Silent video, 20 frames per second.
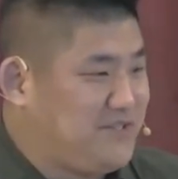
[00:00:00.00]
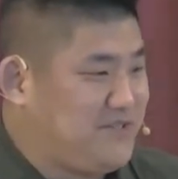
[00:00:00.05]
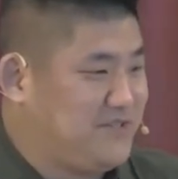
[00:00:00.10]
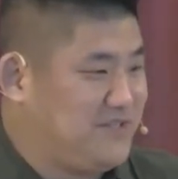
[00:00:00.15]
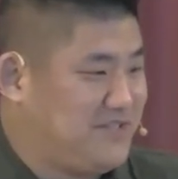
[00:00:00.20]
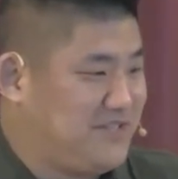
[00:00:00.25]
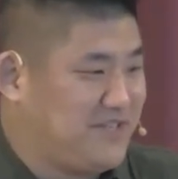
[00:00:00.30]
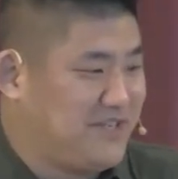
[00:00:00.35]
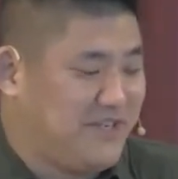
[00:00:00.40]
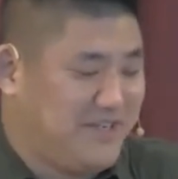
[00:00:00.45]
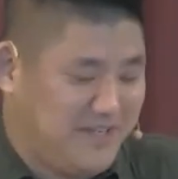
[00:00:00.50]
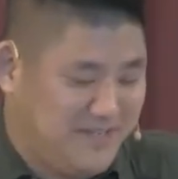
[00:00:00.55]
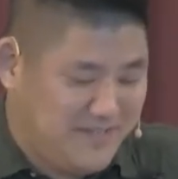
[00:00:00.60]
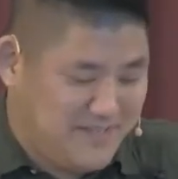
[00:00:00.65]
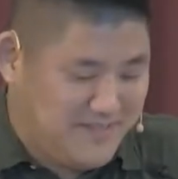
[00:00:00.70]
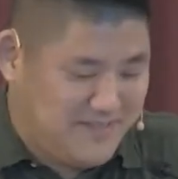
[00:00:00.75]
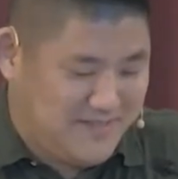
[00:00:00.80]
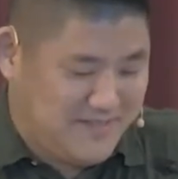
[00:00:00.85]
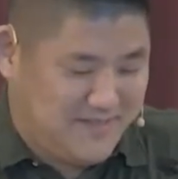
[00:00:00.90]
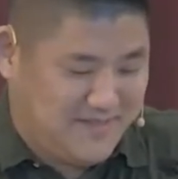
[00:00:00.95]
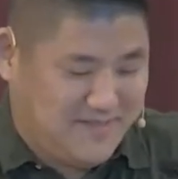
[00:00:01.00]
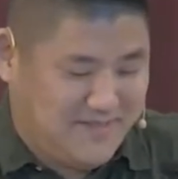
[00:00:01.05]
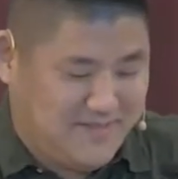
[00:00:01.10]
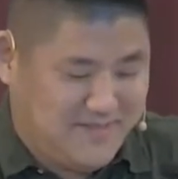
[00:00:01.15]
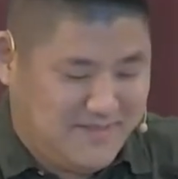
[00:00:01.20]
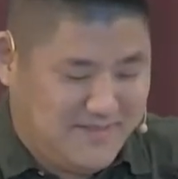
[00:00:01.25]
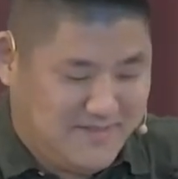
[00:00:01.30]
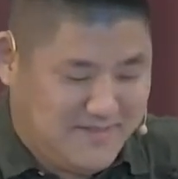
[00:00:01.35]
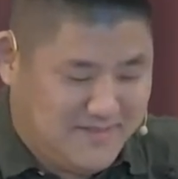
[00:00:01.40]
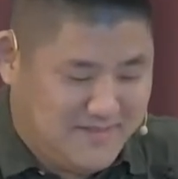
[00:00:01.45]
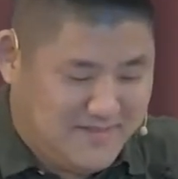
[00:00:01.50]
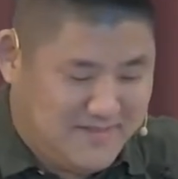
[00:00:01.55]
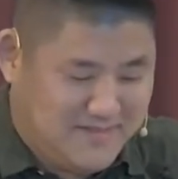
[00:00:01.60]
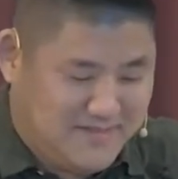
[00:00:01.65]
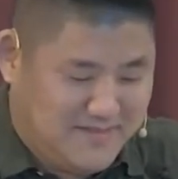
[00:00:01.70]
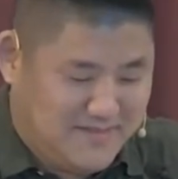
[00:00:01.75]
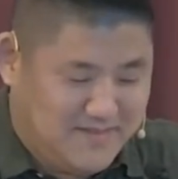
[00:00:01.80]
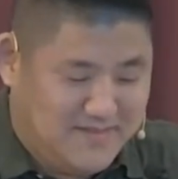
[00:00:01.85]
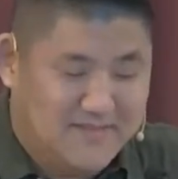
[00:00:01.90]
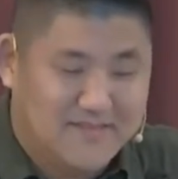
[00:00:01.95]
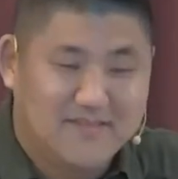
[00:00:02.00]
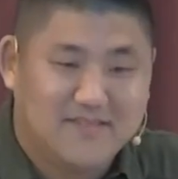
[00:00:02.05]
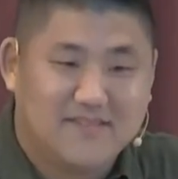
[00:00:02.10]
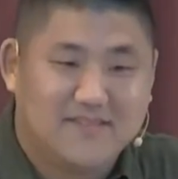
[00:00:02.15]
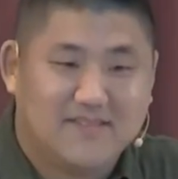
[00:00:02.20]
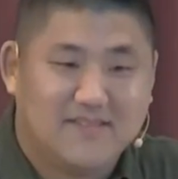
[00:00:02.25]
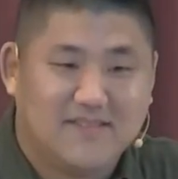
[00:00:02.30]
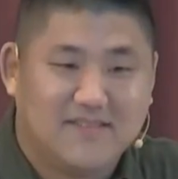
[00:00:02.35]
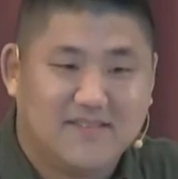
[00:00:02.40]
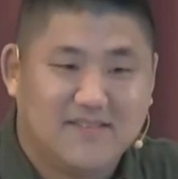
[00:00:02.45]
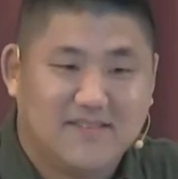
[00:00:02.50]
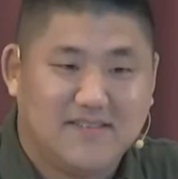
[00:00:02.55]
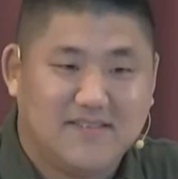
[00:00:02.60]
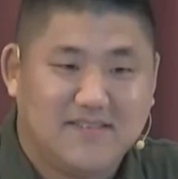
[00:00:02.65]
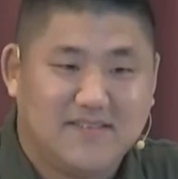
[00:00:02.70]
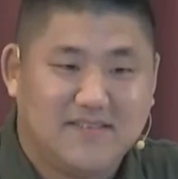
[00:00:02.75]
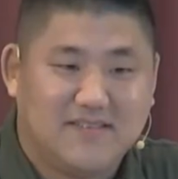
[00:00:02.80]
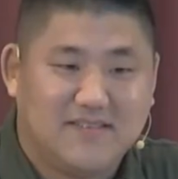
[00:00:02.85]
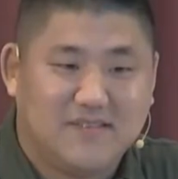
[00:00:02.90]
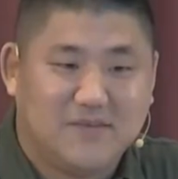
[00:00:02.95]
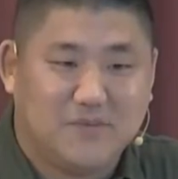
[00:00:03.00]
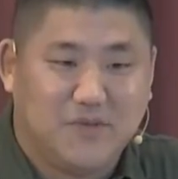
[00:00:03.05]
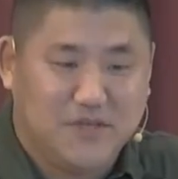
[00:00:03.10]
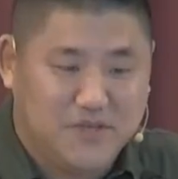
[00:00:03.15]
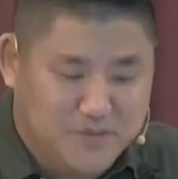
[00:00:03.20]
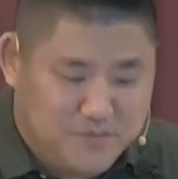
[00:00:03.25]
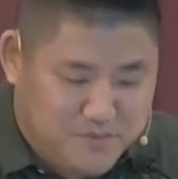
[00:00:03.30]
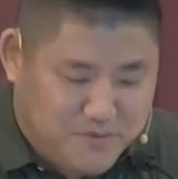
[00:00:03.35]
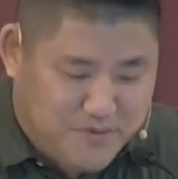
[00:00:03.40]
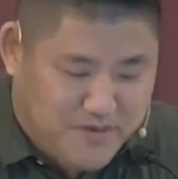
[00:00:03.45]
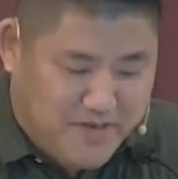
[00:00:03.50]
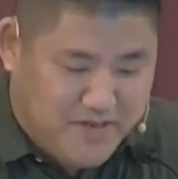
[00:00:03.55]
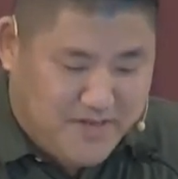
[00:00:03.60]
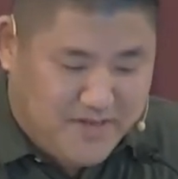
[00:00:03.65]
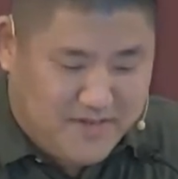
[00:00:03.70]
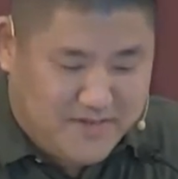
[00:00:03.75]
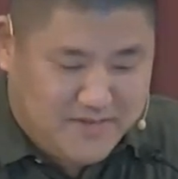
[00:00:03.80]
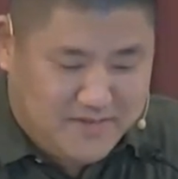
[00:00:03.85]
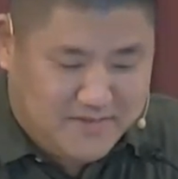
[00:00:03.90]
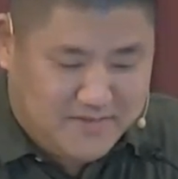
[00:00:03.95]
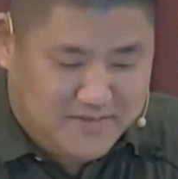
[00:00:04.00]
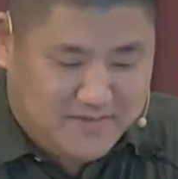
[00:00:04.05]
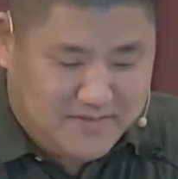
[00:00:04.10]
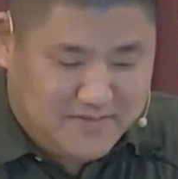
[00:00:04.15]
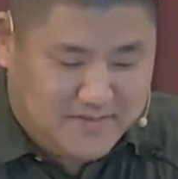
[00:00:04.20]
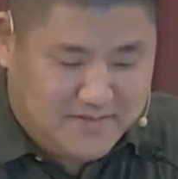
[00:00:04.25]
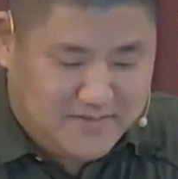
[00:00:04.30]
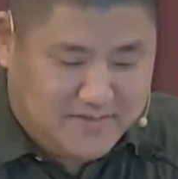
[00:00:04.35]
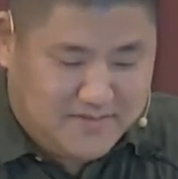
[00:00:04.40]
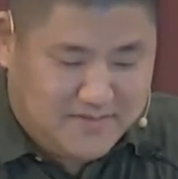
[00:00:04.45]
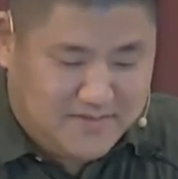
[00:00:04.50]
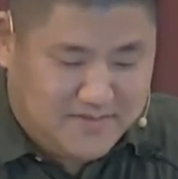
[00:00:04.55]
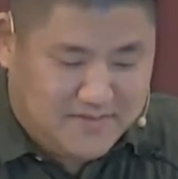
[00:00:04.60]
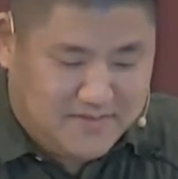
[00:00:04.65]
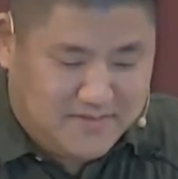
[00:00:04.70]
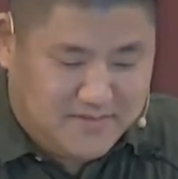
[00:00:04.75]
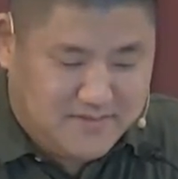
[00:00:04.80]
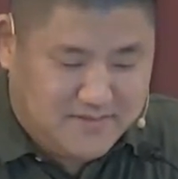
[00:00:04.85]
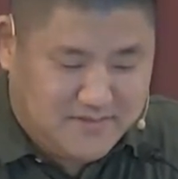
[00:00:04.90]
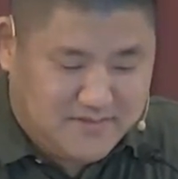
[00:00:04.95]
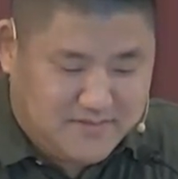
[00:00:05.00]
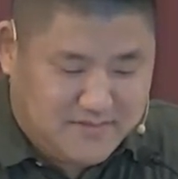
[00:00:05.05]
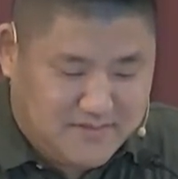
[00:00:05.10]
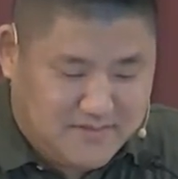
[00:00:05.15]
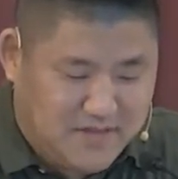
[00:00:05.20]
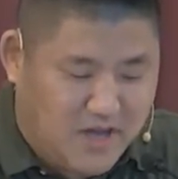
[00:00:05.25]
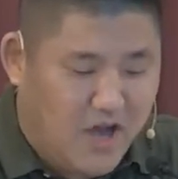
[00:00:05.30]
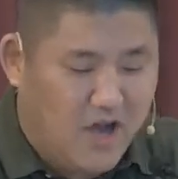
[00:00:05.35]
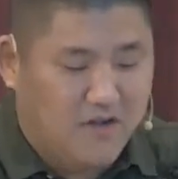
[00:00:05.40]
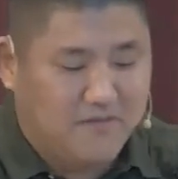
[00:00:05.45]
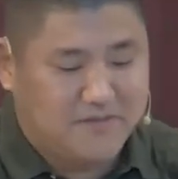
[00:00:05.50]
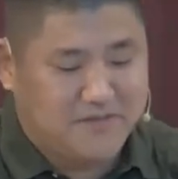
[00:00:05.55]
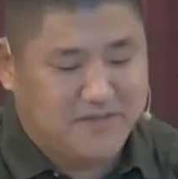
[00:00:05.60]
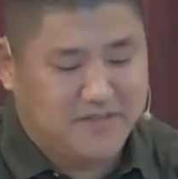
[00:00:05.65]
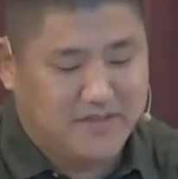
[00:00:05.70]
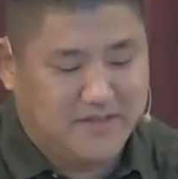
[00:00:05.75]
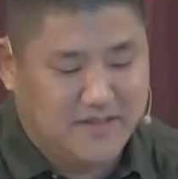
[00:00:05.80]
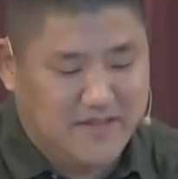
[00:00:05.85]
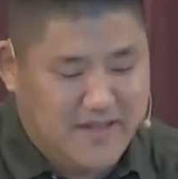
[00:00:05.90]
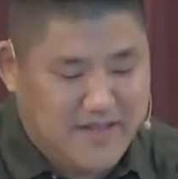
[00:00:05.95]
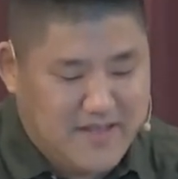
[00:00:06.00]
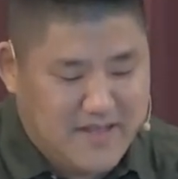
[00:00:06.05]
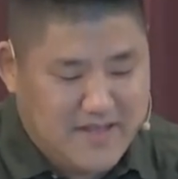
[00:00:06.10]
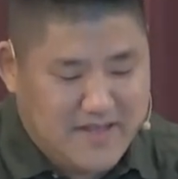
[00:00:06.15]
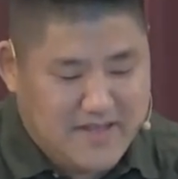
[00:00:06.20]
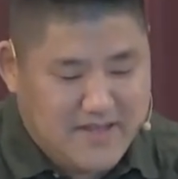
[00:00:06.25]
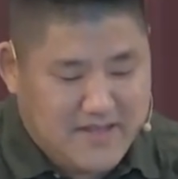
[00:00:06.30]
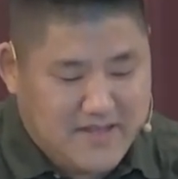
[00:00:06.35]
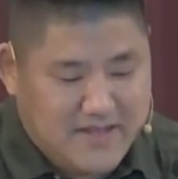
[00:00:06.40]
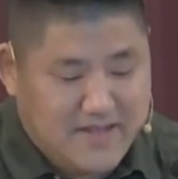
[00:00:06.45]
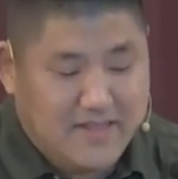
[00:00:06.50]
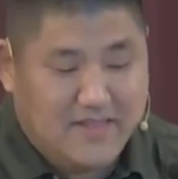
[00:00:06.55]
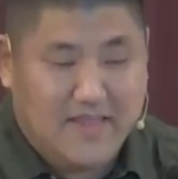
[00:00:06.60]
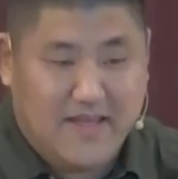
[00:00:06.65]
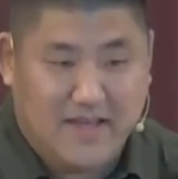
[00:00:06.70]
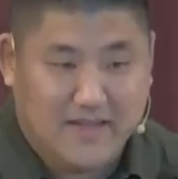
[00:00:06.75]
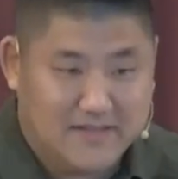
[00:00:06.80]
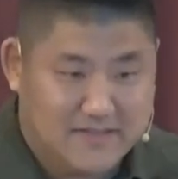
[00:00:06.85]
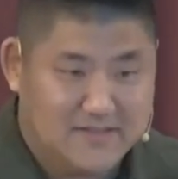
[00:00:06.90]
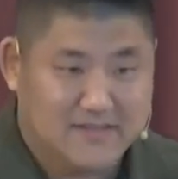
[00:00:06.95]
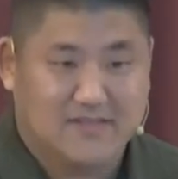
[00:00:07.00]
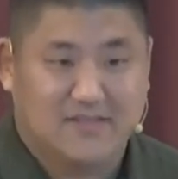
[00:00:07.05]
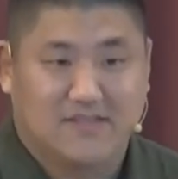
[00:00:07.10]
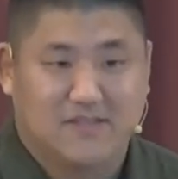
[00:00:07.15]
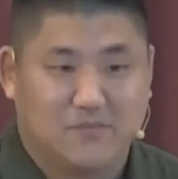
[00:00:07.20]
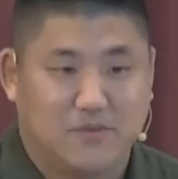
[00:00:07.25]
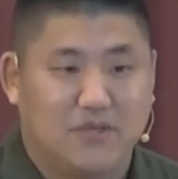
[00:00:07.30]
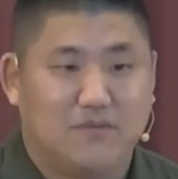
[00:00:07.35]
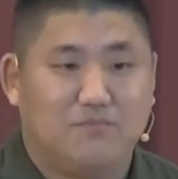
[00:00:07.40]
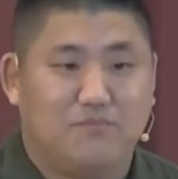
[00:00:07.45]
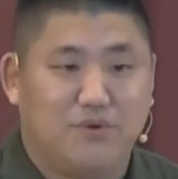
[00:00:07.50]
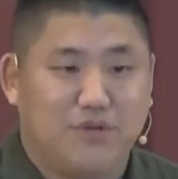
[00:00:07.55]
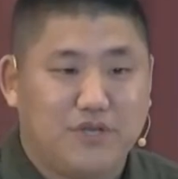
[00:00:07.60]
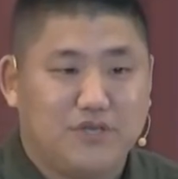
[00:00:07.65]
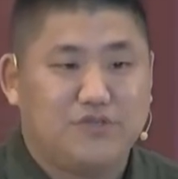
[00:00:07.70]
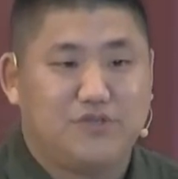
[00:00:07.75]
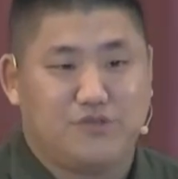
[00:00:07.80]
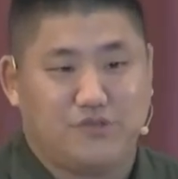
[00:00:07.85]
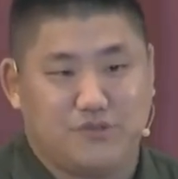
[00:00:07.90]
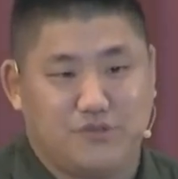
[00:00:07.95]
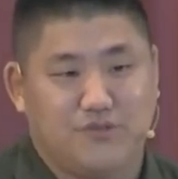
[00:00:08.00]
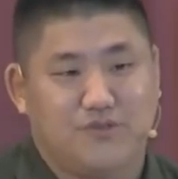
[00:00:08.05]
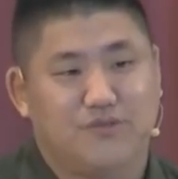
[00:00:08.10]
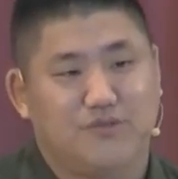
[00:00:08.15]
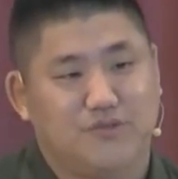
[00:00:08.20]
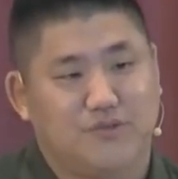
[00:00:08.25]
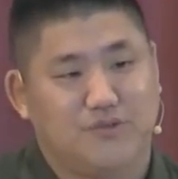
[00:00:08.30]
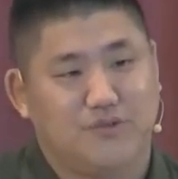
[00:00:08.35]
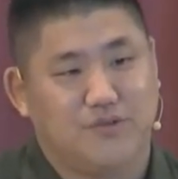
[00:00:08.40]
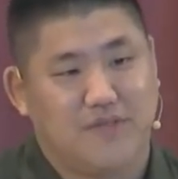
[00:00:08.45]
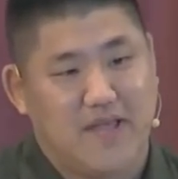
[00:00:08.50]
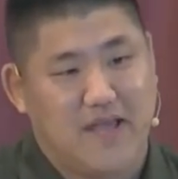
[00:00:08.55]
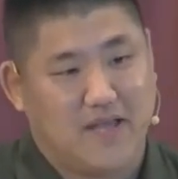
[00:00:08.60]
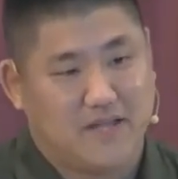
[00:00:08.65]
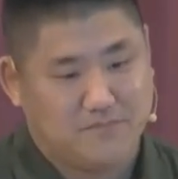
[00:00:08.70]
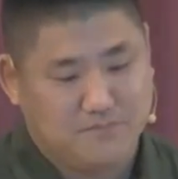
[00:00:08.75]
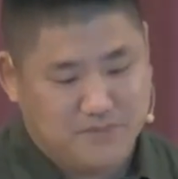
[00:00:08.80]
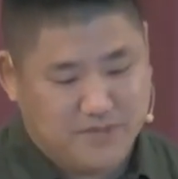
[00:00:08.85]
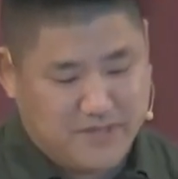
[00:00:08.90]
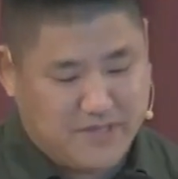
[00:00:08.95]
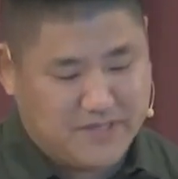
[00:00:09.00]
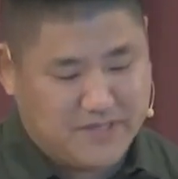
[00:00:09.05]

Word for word: 이 가난하고 궁핍한 사람의 모습 그 자리야말로 기도를 시작하기에 좋은 자리입니다.